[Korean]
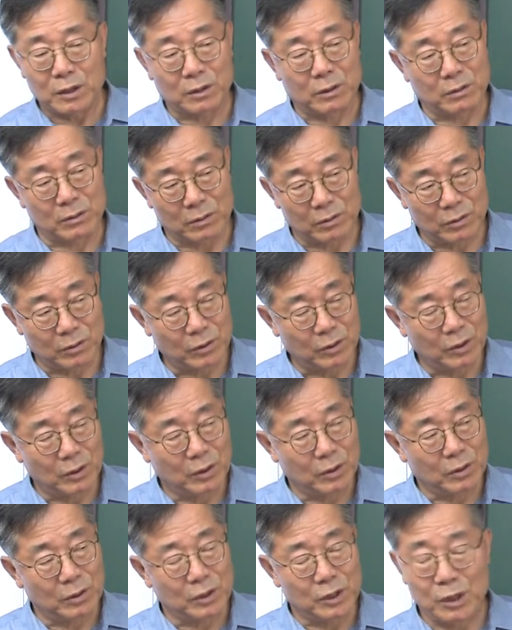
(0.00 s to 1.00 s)
그
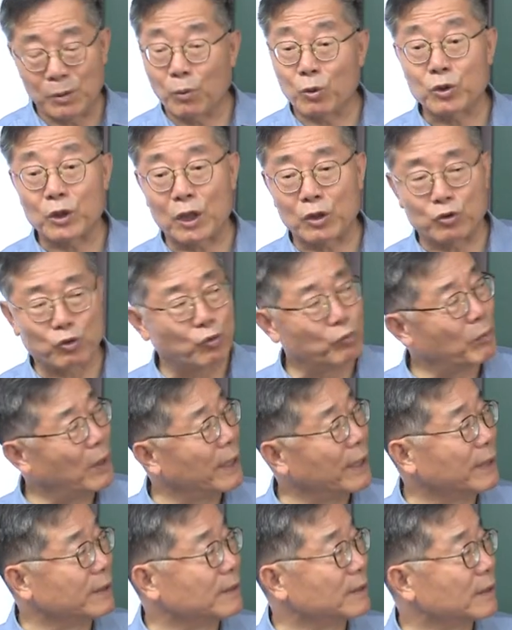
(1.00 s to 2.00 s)
15세기
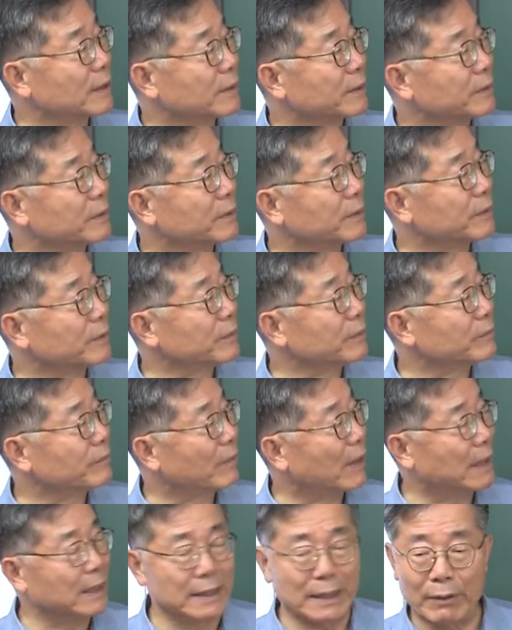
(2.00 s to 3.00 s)
중반에 이제 저런
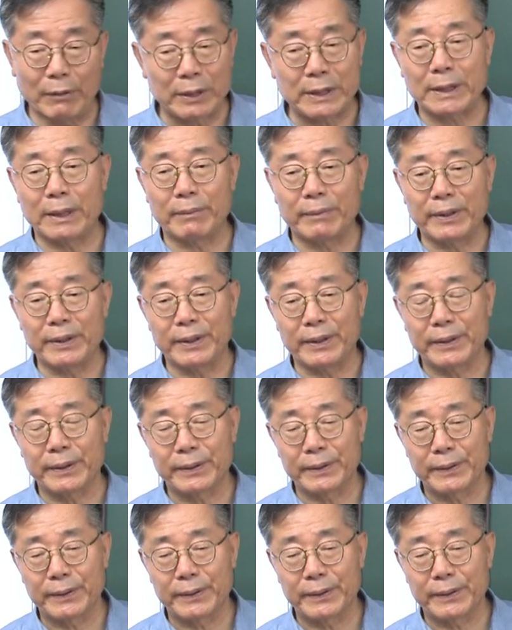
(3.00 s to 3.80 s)
말이 나왔단 말이야.